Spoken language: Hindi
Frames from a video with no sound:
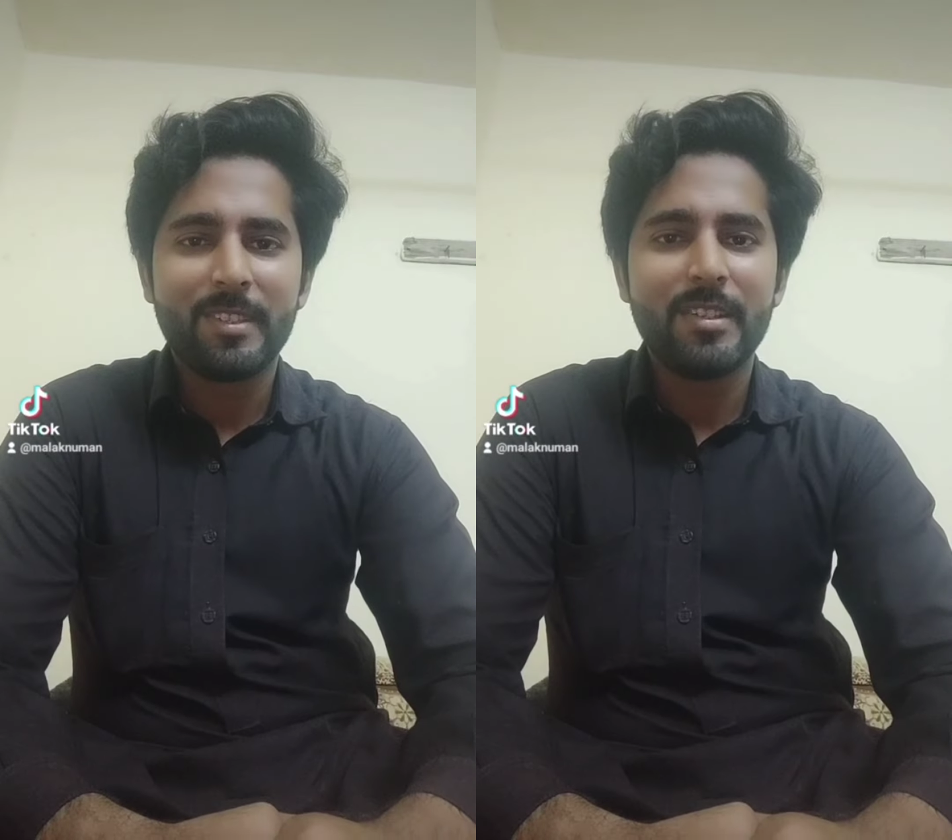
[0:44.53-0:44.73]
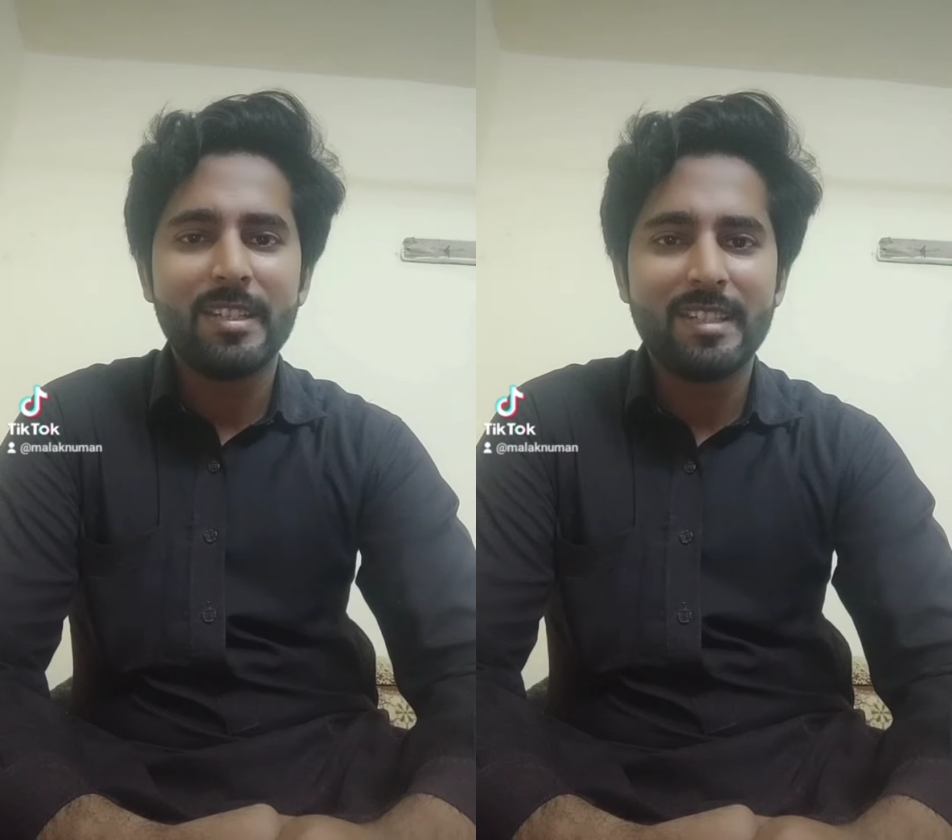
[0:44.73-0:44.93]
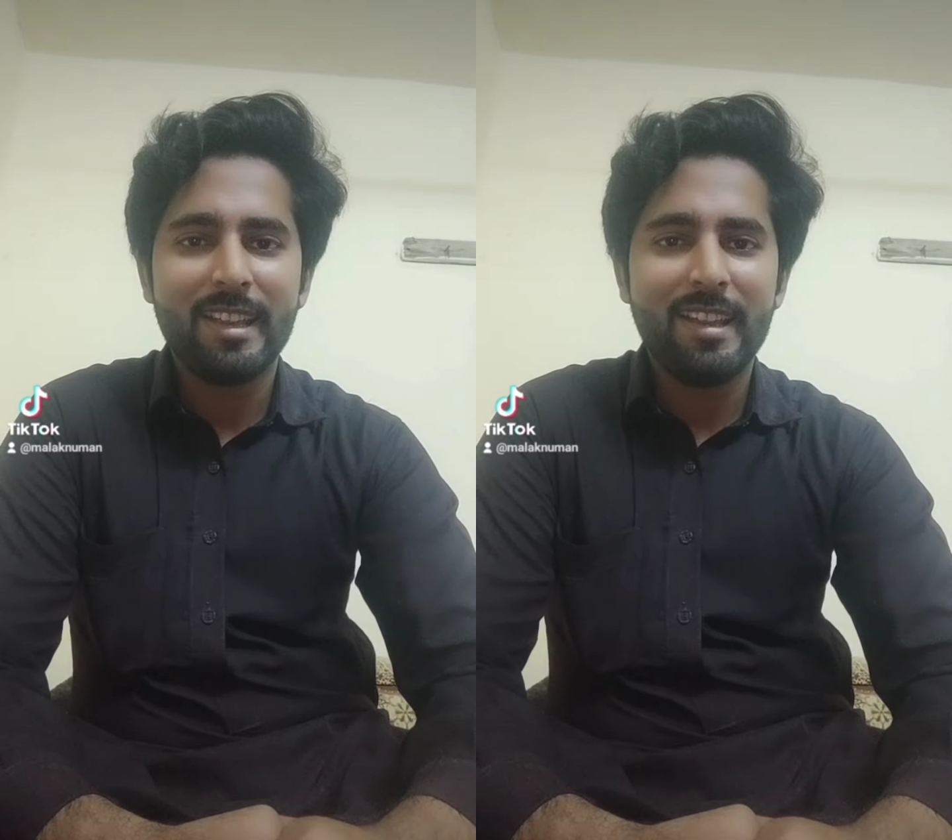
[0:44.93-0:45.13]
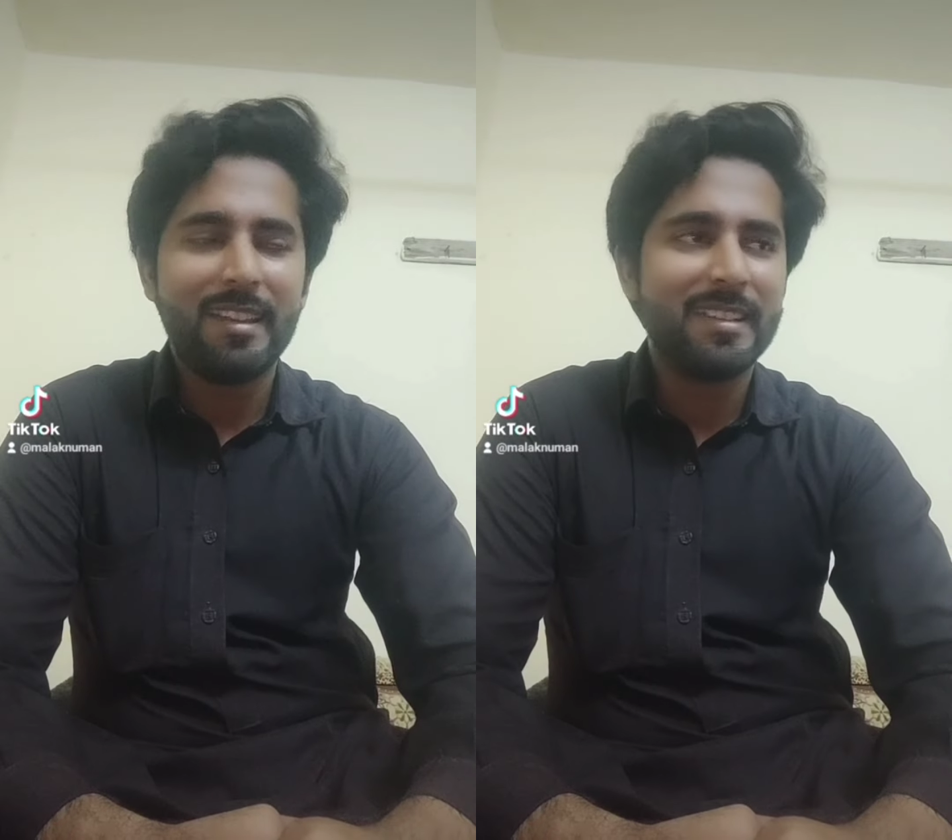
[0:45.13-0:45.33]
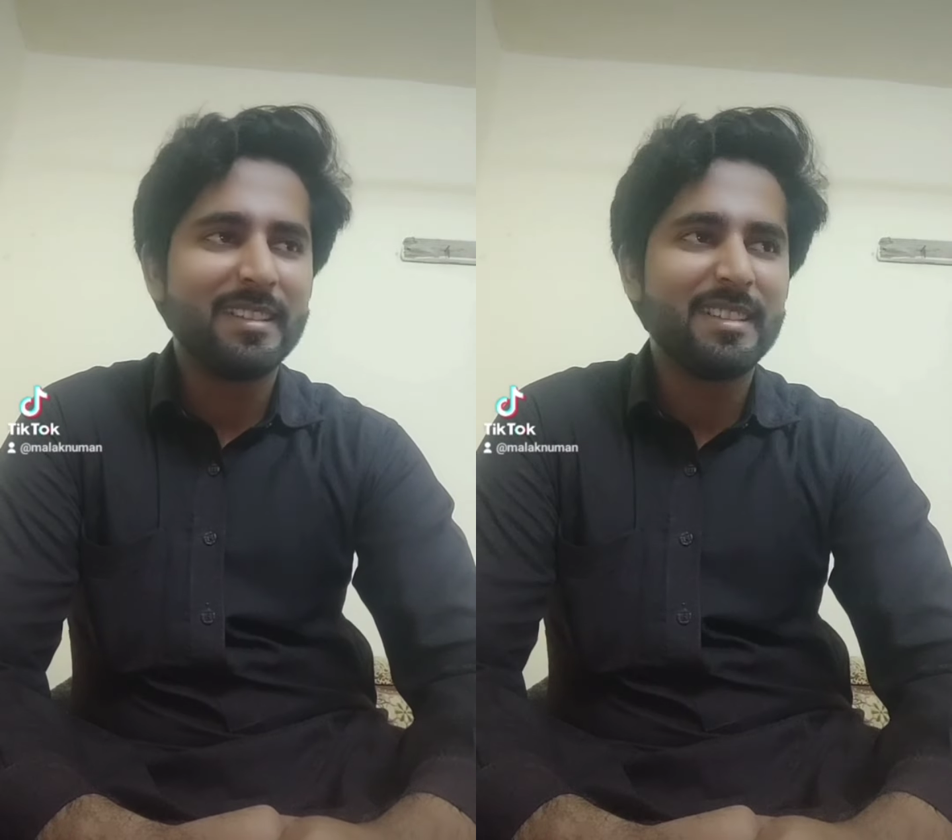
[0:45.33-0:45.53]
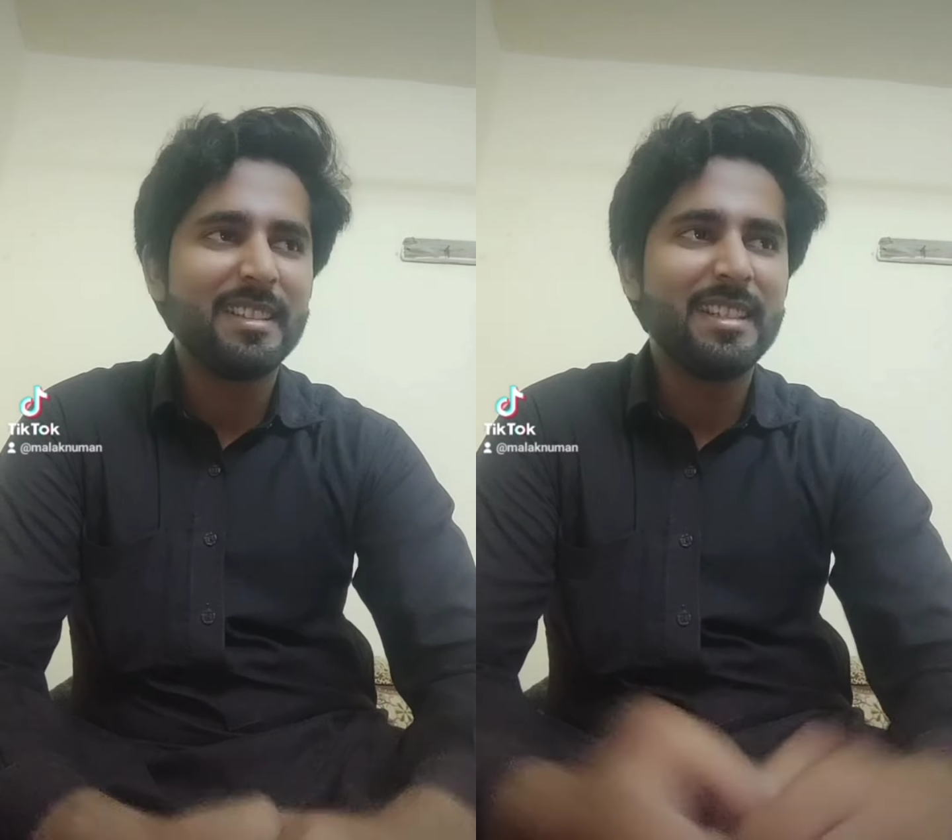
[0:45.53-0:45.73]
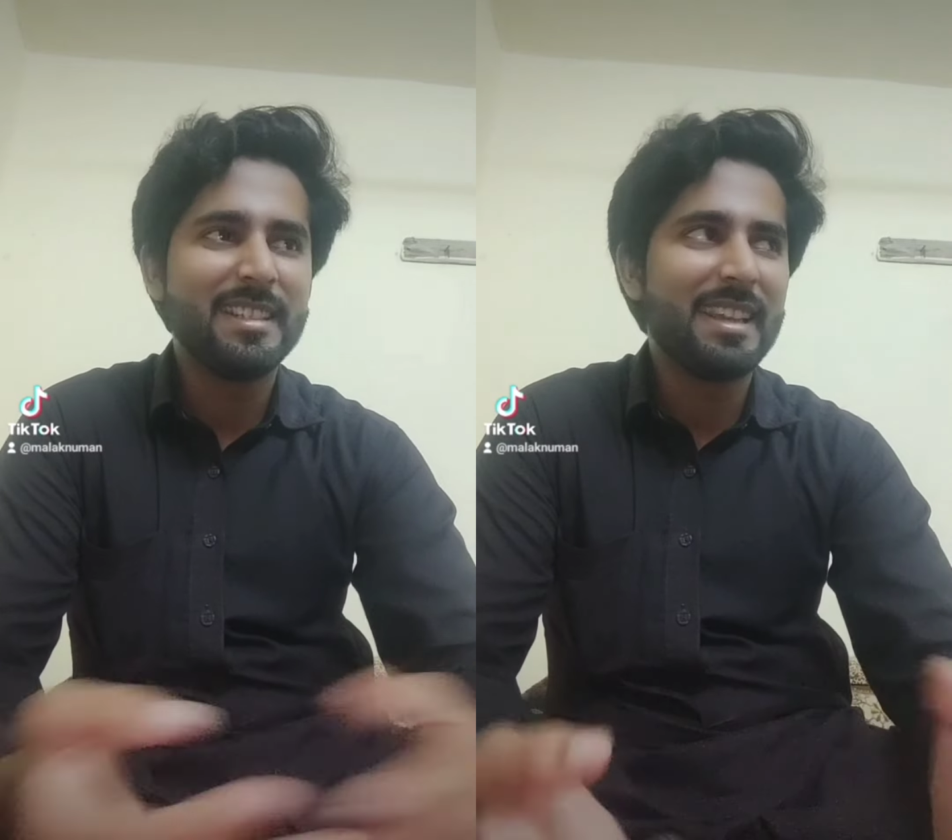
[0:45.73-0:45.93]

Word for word: जो डिश है डिश